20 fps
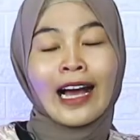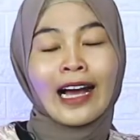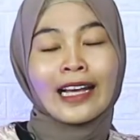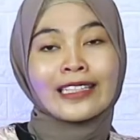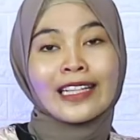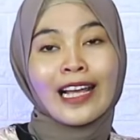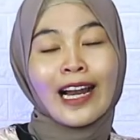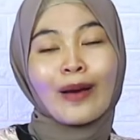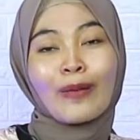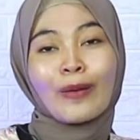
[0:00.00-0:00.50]

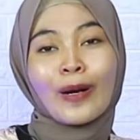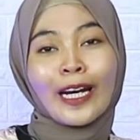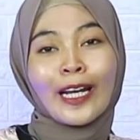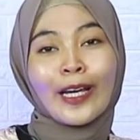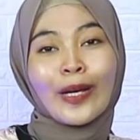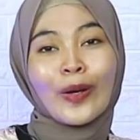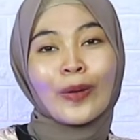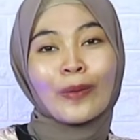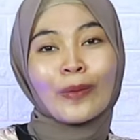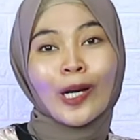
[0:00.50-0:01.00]

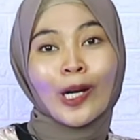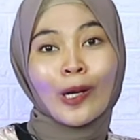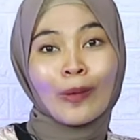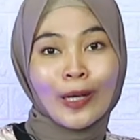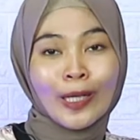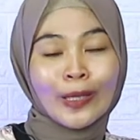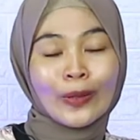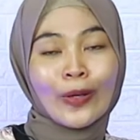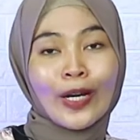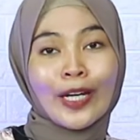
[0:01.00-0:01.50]
Assalamualaikum
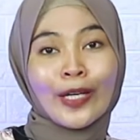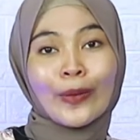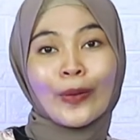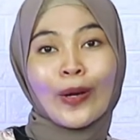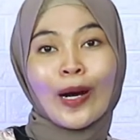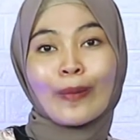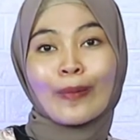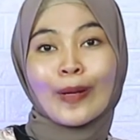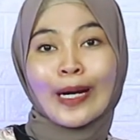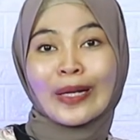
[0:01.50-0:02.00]
warahmatullahi
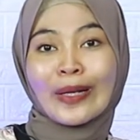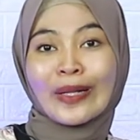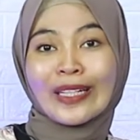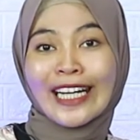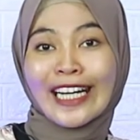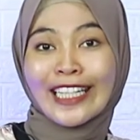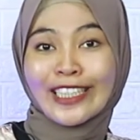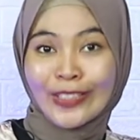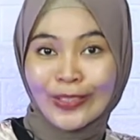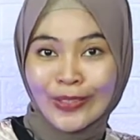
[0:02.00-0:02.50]

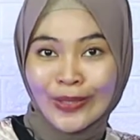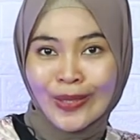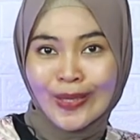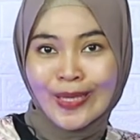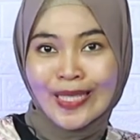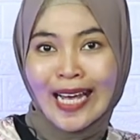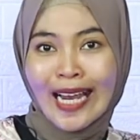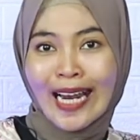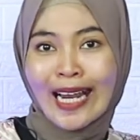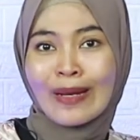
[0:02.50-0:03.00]
wabarakatuh.
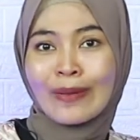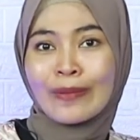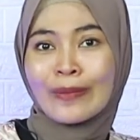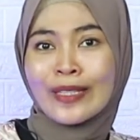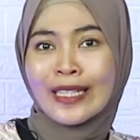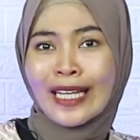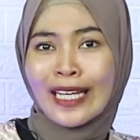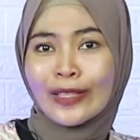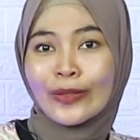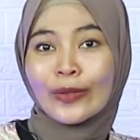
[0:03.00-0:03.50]

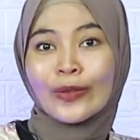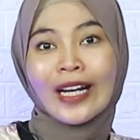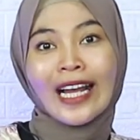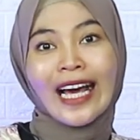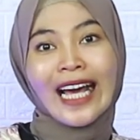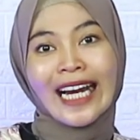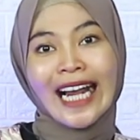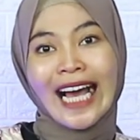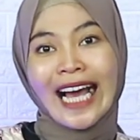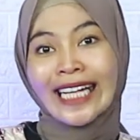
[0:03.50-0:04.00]
Salam satu
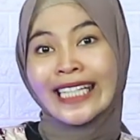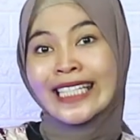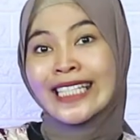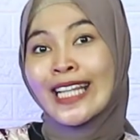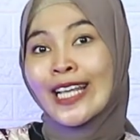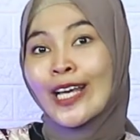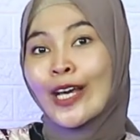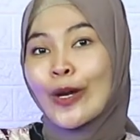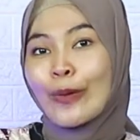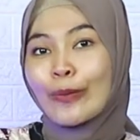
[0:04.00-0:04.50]

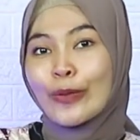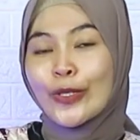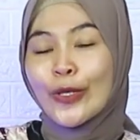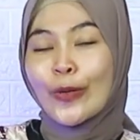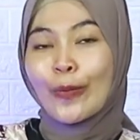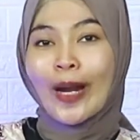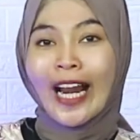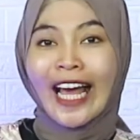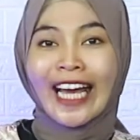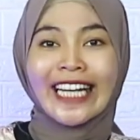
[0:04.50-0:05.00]
laras.
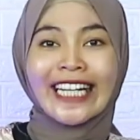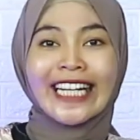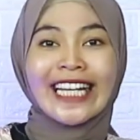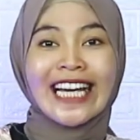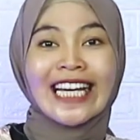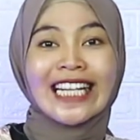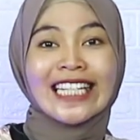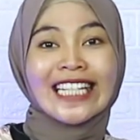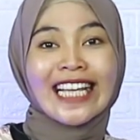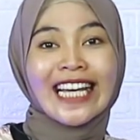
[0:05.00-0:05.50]
Berjumpa lagi
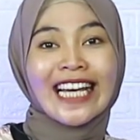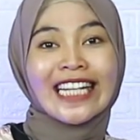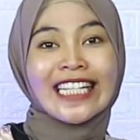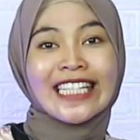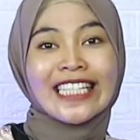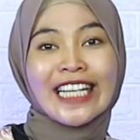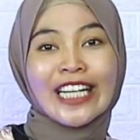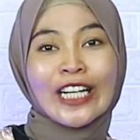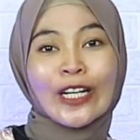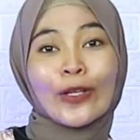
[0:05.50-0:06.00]
dengan saya
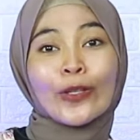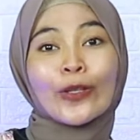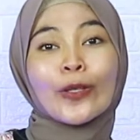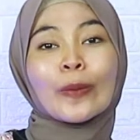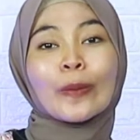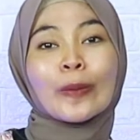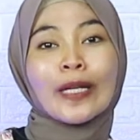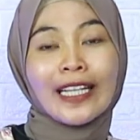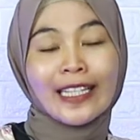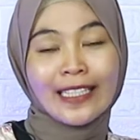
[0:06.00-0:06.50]
di channel
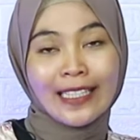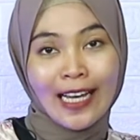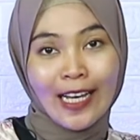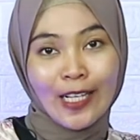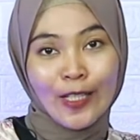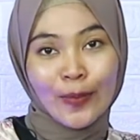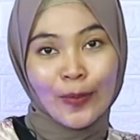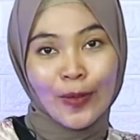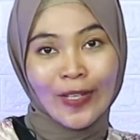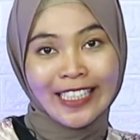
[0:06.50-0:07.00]
YouTube
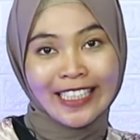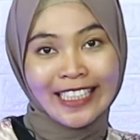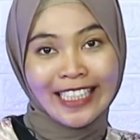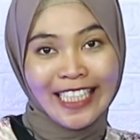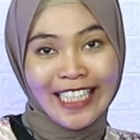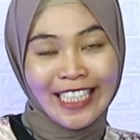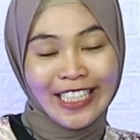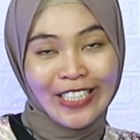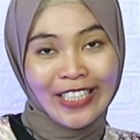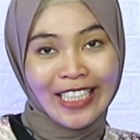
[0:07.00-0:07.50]
GSA
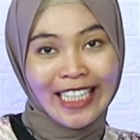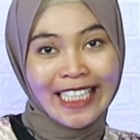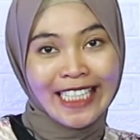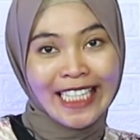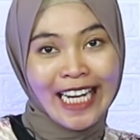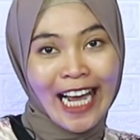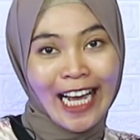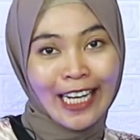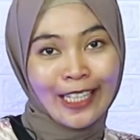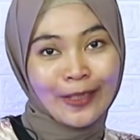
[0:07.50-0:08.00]
Sport
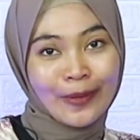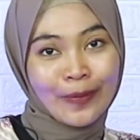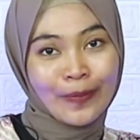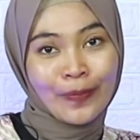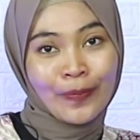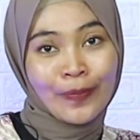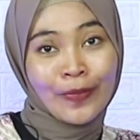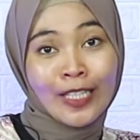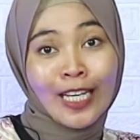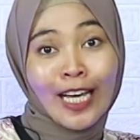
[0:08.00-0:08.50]
Indonesia.
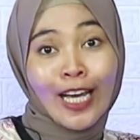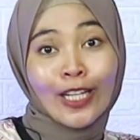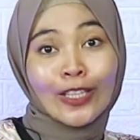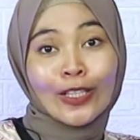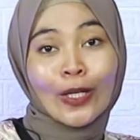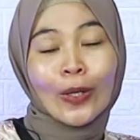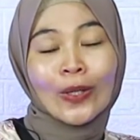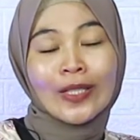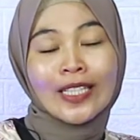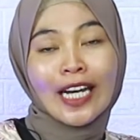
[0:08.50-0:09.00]

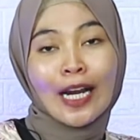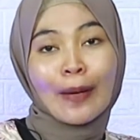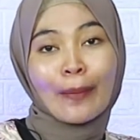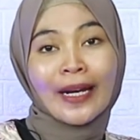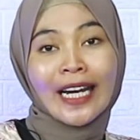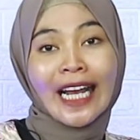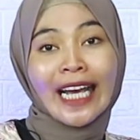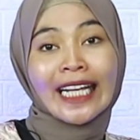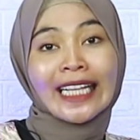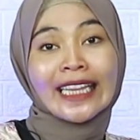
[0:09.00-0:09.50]
Toko
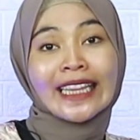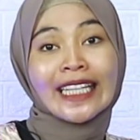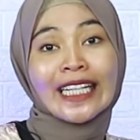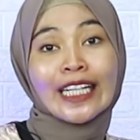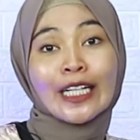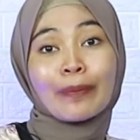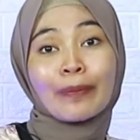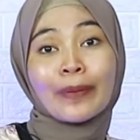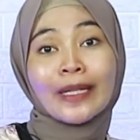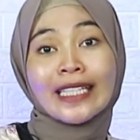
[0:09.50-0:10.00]
senapan angin
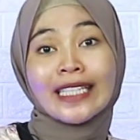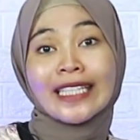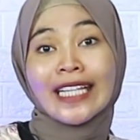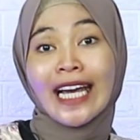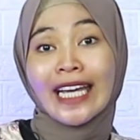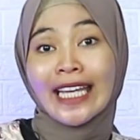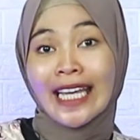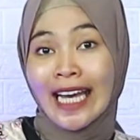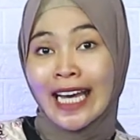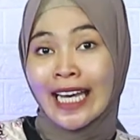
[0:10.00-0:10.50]

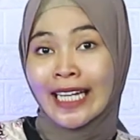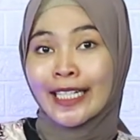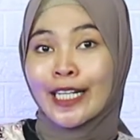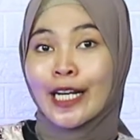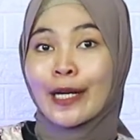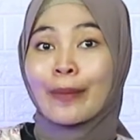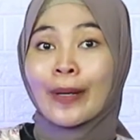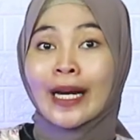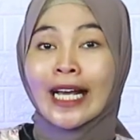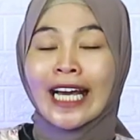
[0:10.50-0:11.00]
terpercaya
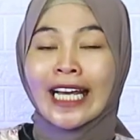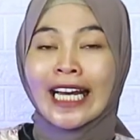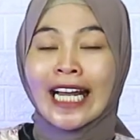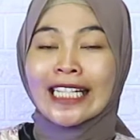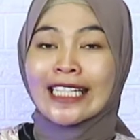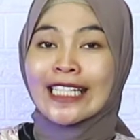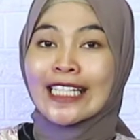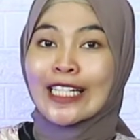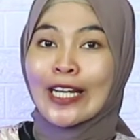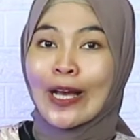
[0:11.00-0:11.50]
dan
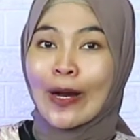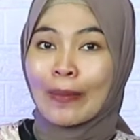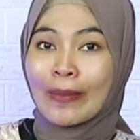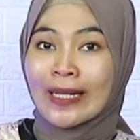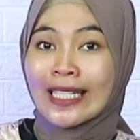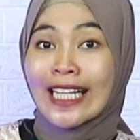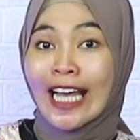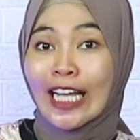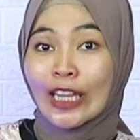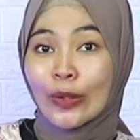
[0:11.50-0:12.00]
bergaransi
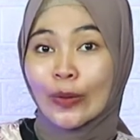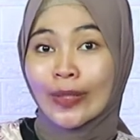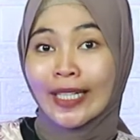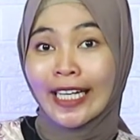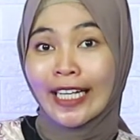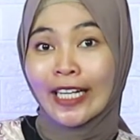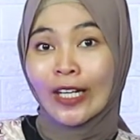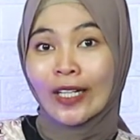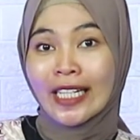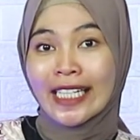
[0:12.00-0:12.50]
nomor satu
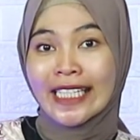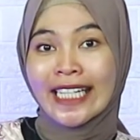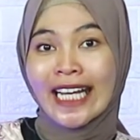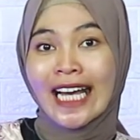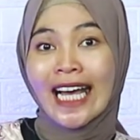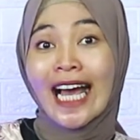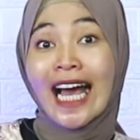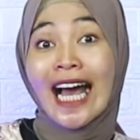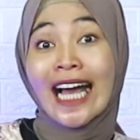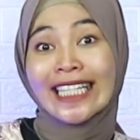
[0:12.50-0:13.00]
di
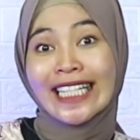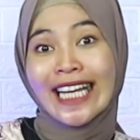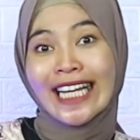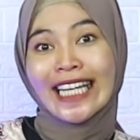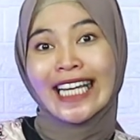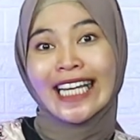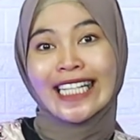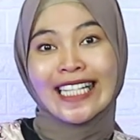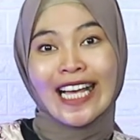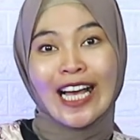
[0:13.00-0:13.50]
Indonesia hanya
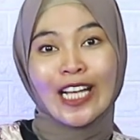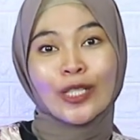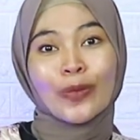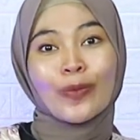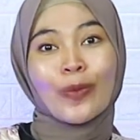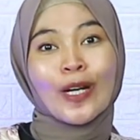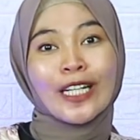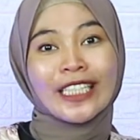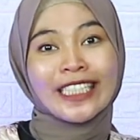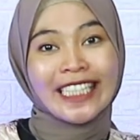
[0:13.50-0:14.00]
GSA
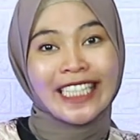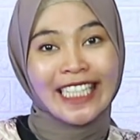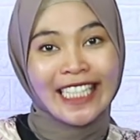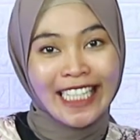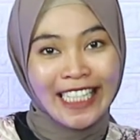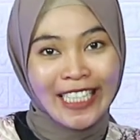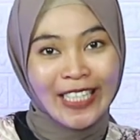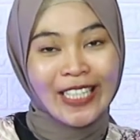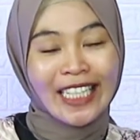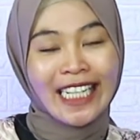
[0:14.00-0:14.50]

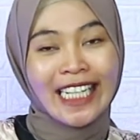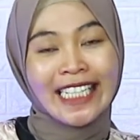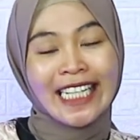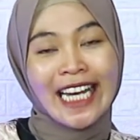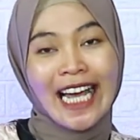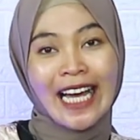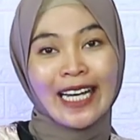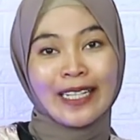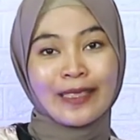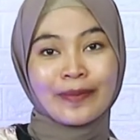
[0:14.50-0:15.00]
Sport
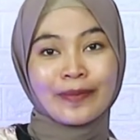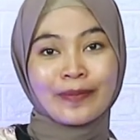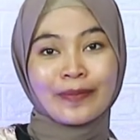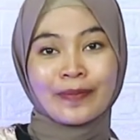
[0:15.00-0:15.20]
Indonesia.